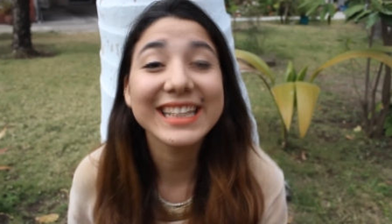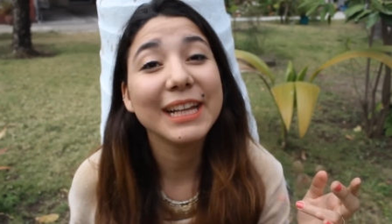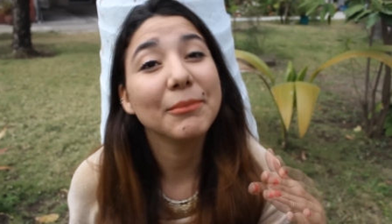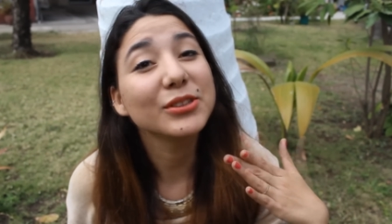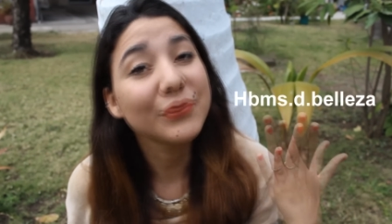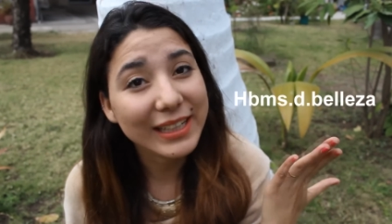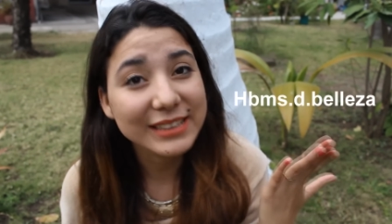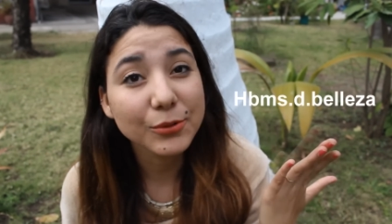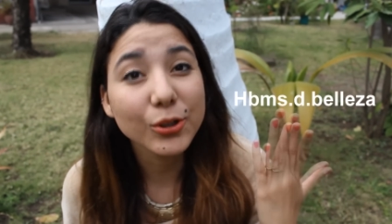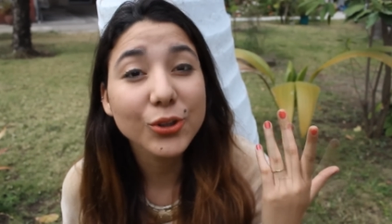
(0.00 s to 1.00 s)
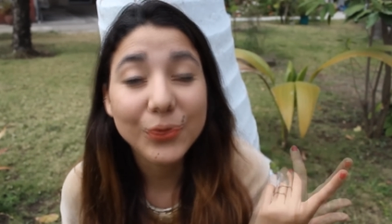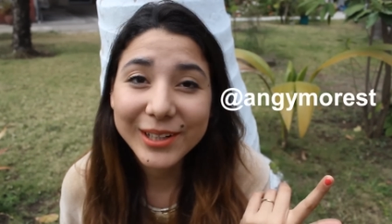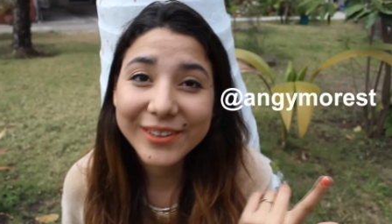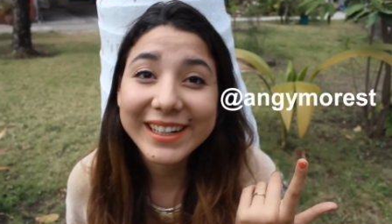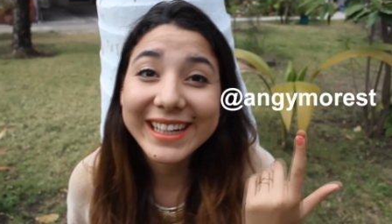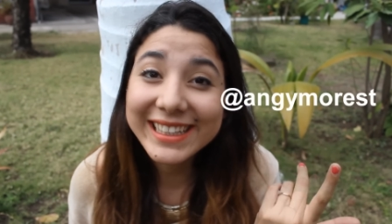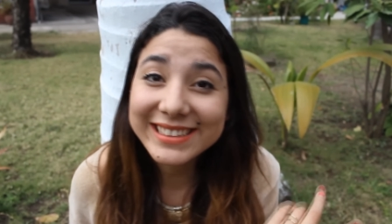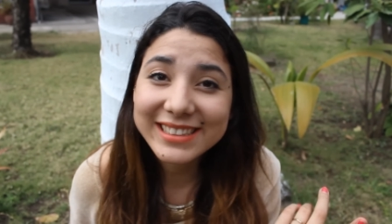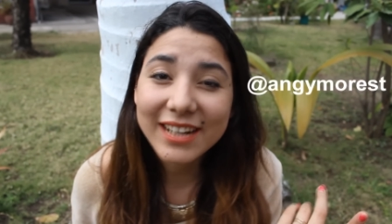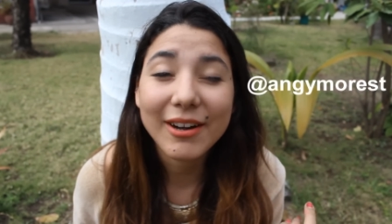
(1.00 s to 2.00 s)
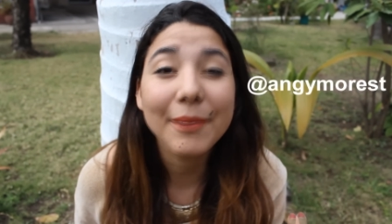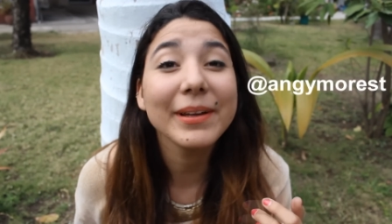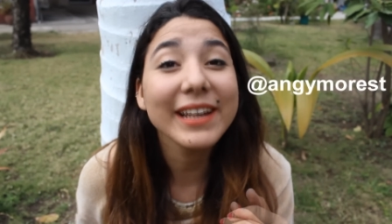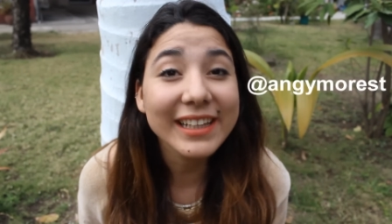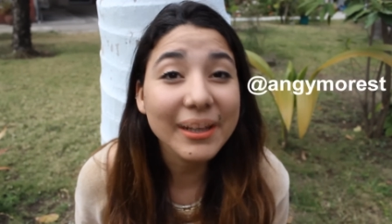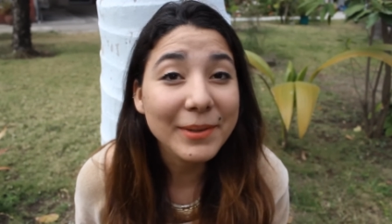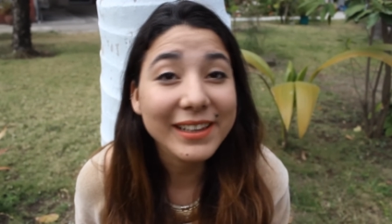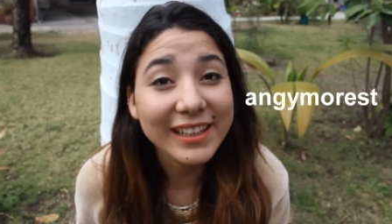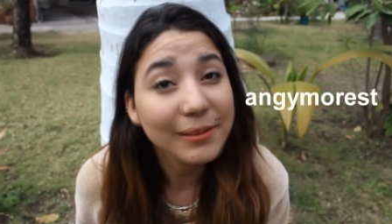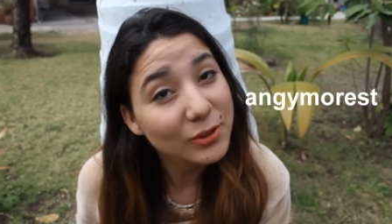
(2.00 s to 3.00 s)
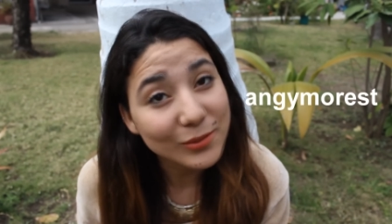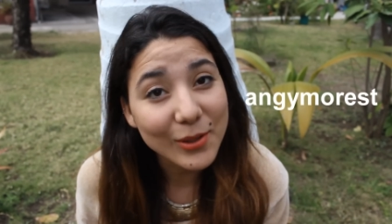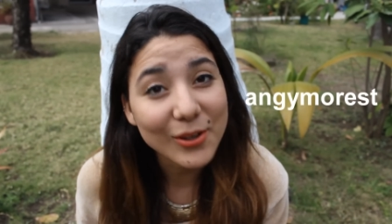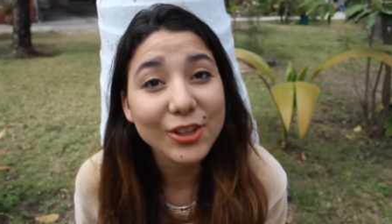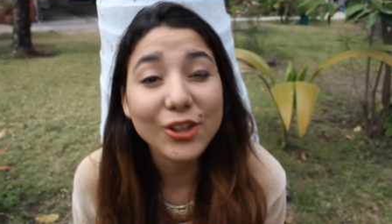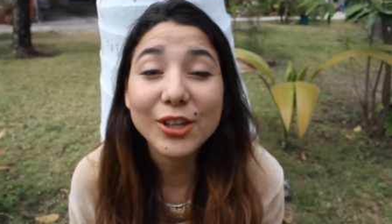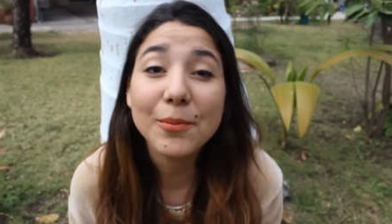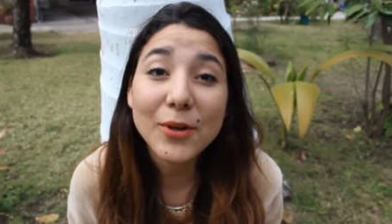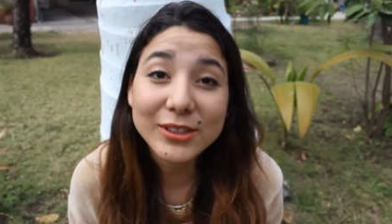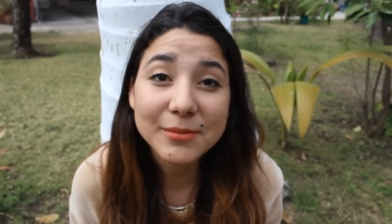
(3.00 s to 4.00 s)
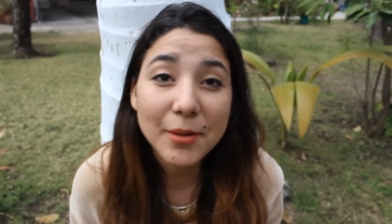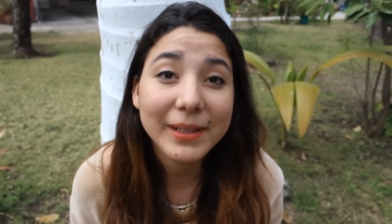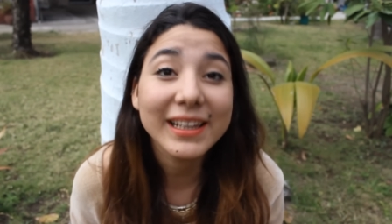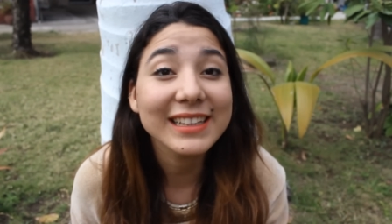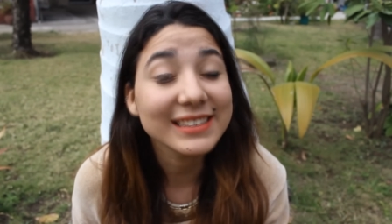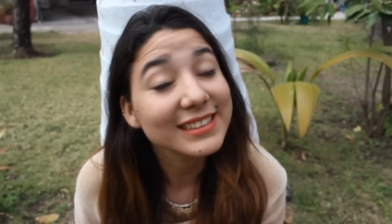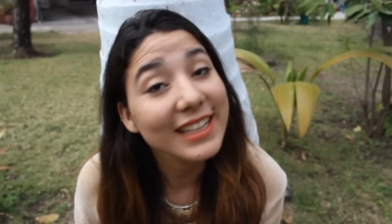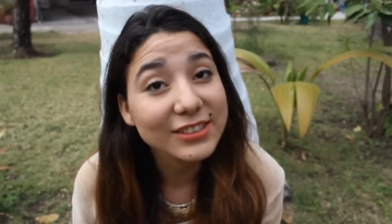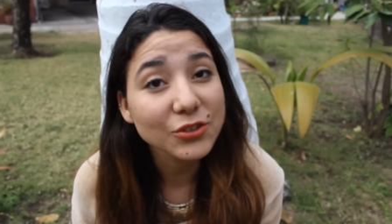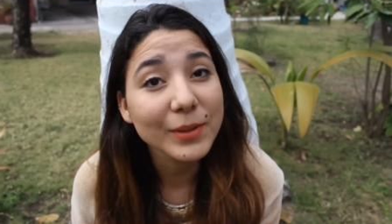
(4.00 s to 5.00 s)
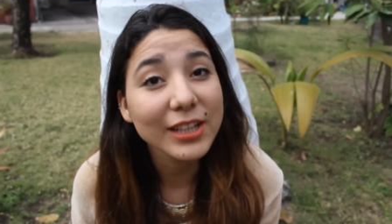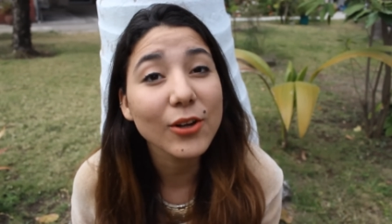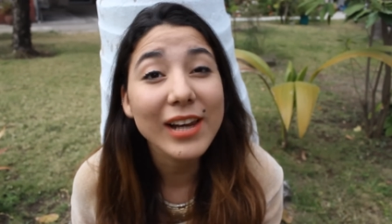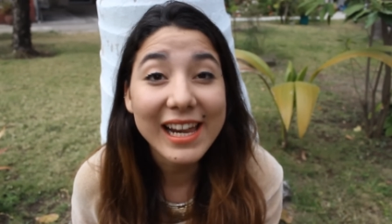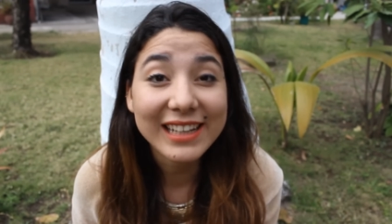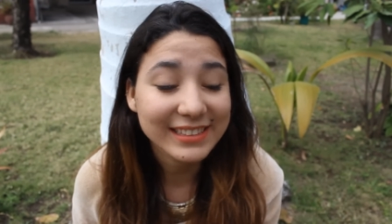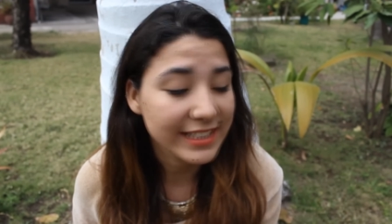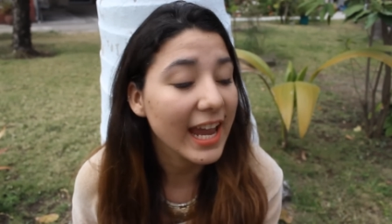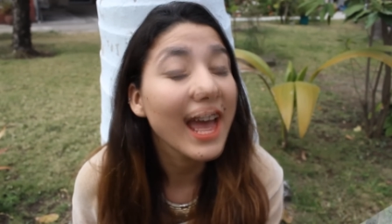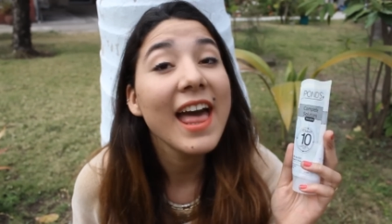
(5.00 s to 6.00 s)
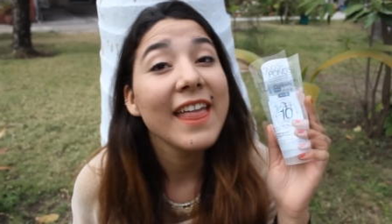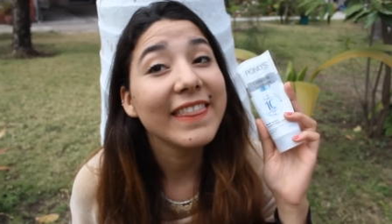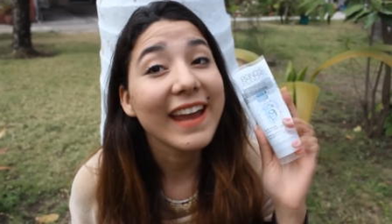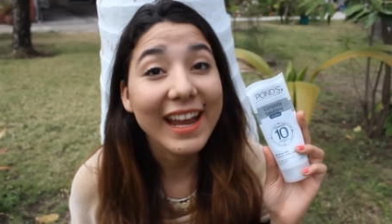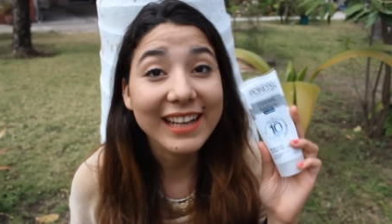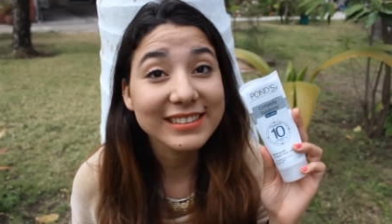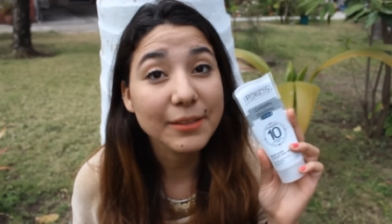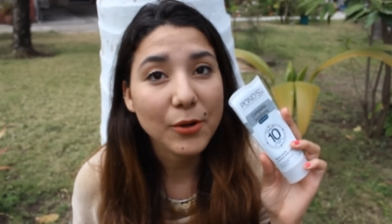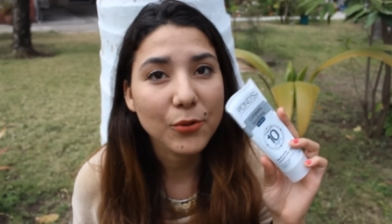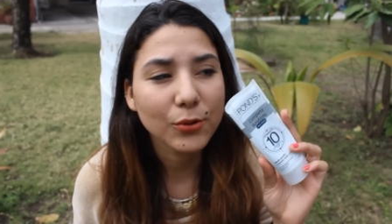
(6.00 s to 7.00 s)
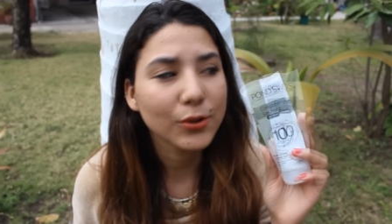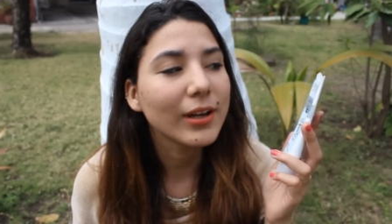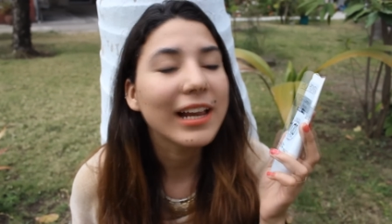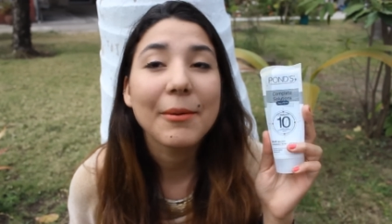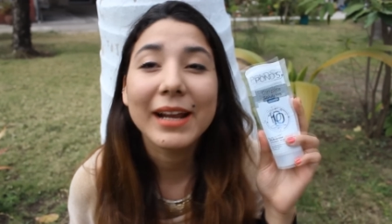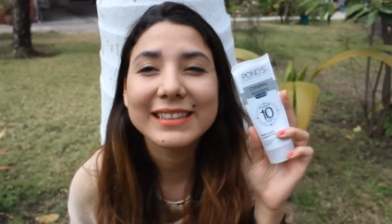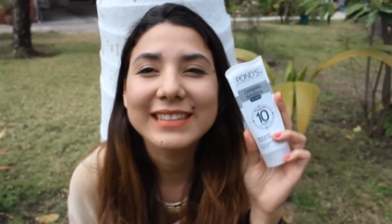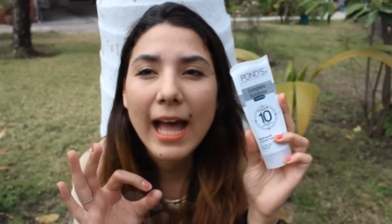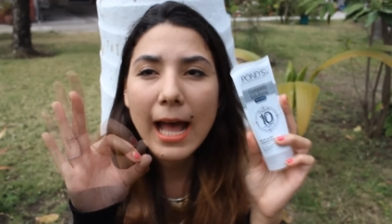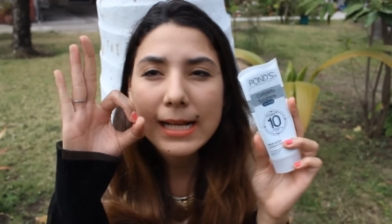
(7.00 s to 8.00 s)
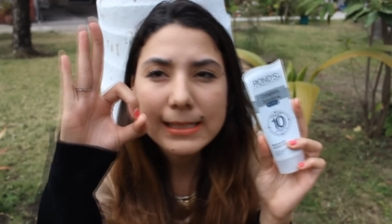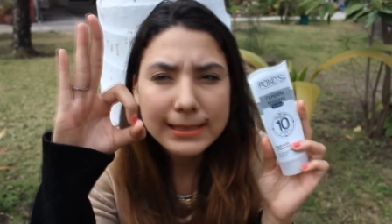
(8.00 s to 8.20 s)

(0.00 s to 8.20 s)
Tenemos Facebook, Twitter, Instagram y también tenemos blog donde próximamente les estaré subiendo la reseña de este producto que la verdad que está